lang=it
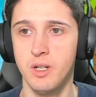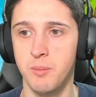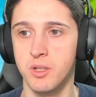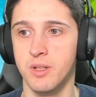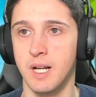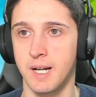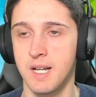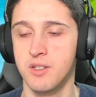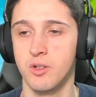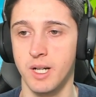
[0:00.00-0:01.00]
il debito della
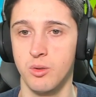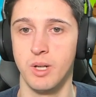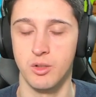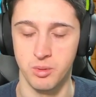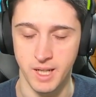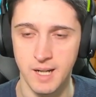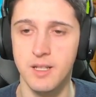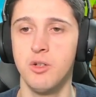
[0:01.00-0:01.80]
casa, ne ho creato un altro più grande,